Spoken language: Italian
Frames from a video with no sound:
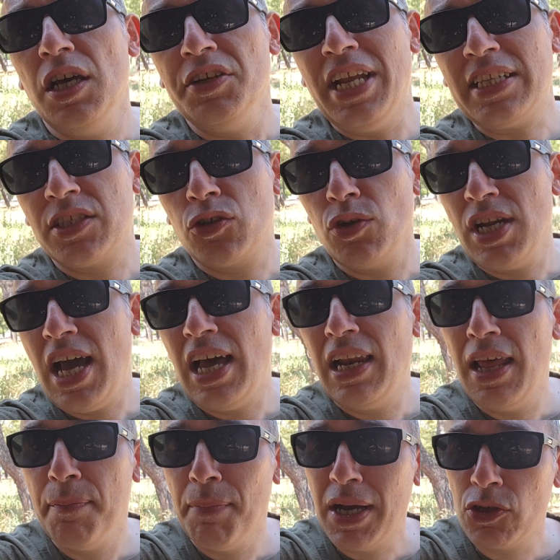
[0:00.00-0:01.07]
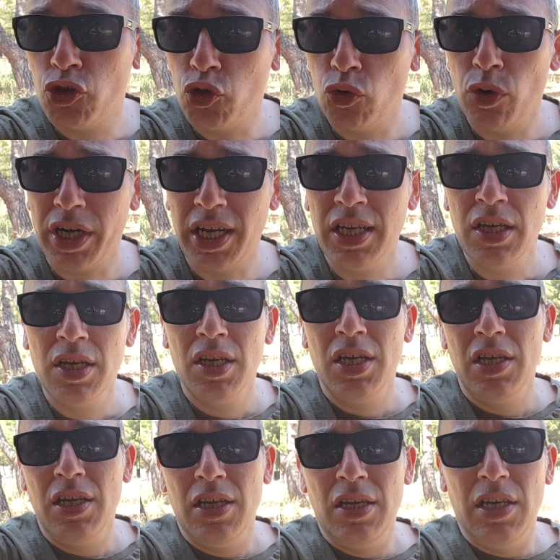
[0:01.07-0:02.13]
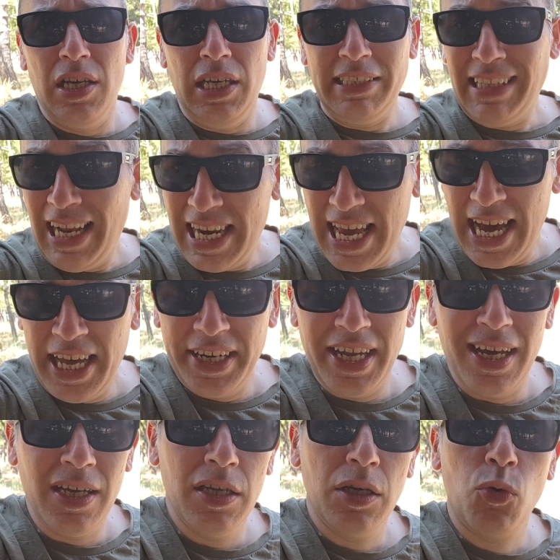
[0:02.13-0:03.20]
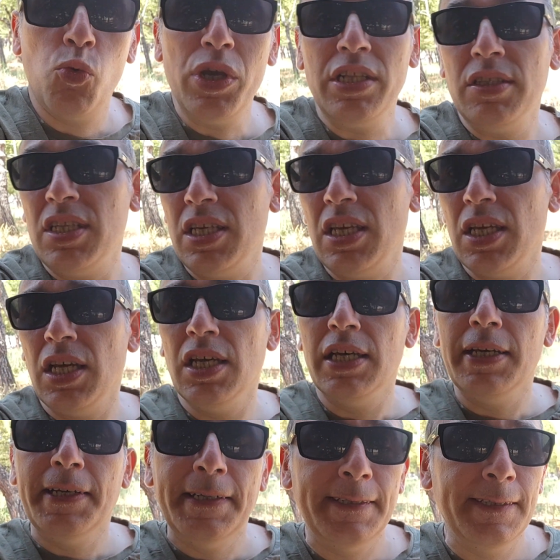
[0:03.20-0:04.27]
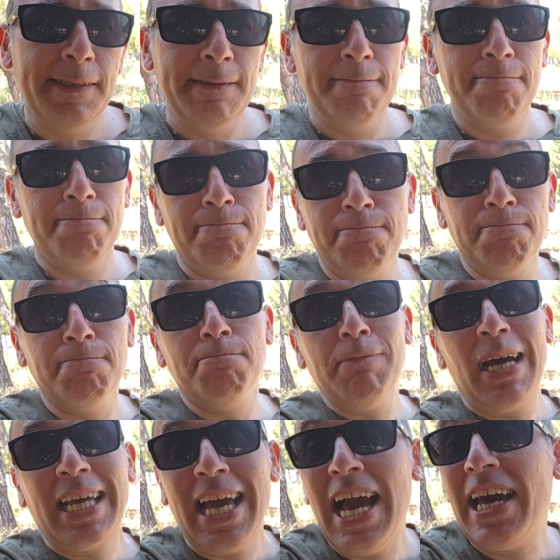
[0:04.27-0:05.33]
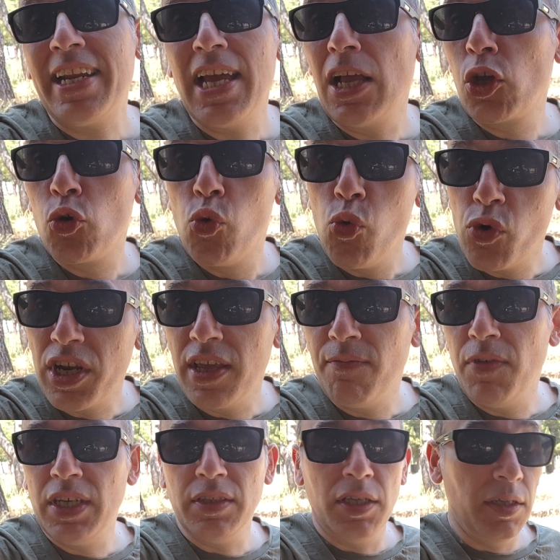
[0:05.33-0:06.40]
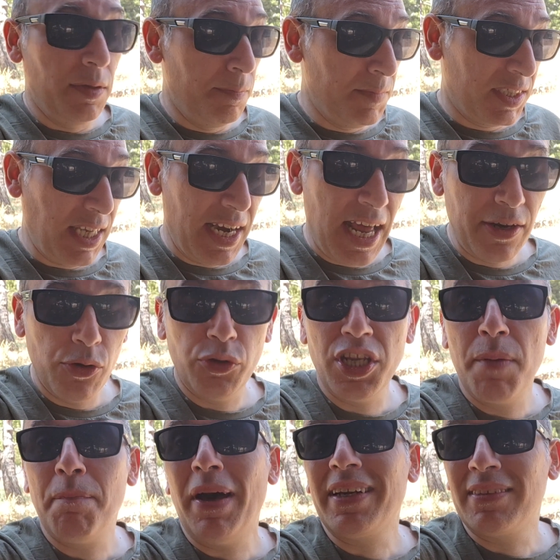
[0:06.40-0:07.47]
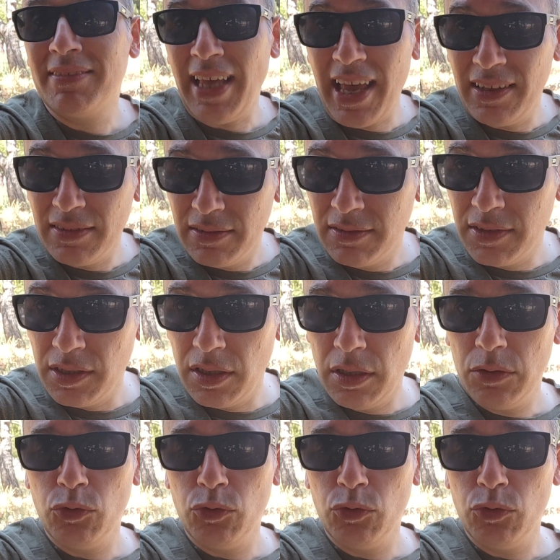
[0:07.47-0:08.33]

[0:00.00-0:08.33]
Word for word: nazionale maggiore italiana quindi eh, magari alcuni eh, saranno dei partenti